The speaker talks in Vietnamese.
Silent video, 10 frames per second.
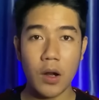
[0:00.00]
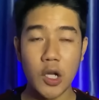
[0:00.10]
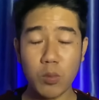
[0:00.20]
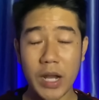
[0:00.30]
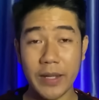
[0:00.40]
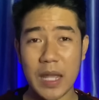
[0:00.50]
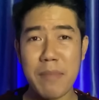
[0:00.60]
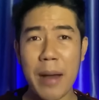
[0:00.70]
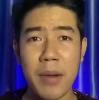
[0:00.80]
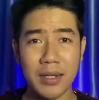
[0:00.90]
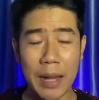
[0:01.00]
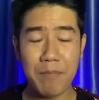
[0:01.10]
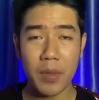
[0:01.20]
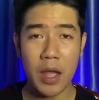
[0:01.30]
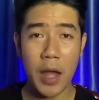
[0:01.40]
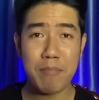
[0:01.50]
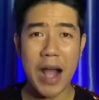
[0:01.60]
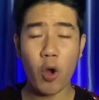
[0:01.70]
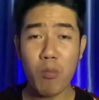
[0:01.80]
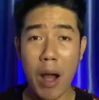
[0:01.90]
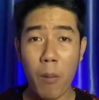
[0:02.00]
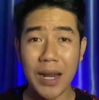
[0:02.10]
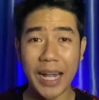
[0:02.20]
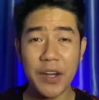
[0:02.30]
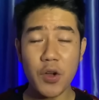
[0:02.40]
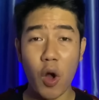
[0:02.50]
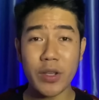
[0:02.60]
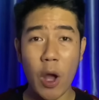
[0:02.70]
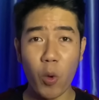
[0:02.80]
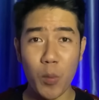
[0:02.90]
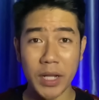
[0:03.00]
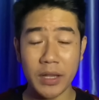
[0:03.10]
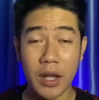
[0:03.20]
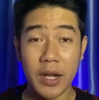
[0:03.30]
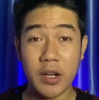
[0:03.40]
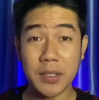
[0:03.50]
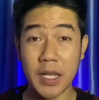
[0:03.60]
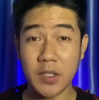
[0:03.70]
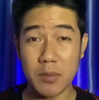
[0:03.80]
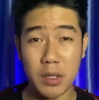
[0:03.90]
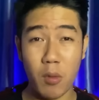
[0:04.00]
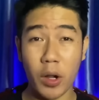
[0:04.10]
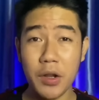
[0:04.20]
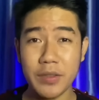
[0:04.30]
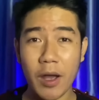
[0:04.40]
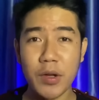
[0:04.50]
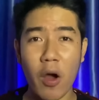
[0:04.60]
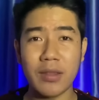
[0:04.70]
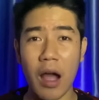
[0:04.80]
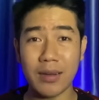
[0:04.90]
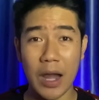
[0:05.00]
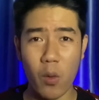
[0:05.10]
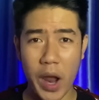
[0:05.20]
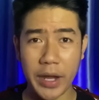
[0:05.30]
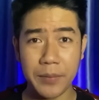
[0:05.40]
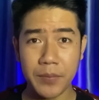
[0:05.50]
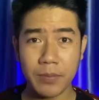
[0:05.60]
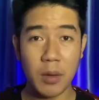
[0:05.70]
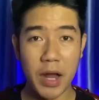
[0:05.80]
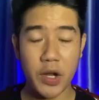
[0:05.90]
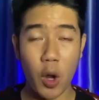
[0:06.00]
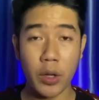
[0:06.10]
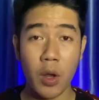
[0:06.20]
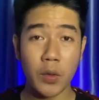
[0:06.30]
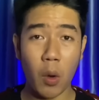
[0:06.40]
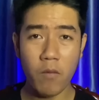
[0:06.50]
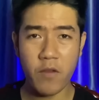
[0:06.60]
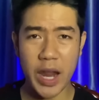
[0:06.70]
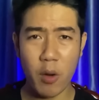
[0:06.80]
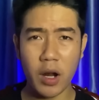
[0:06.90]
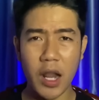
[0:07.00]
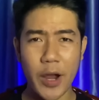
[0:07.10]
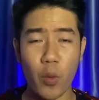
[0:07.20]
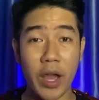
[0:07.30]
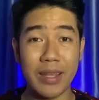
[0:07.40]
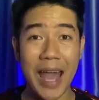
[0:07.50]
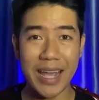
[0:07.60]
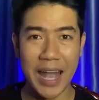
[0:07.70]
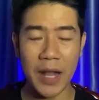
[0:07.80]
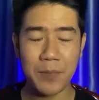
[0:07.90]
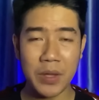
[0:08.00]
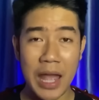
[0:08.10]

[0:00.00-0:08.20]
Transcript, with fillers: Lúc này thì bà mừng lắm. Bà cũng mong là cái đứa con dâu của mình nó sinh cho mình một cái đứa cháu nội thật là ngoan Nhưng mà rồi cũng vì một cái lời nguyền dai dẳng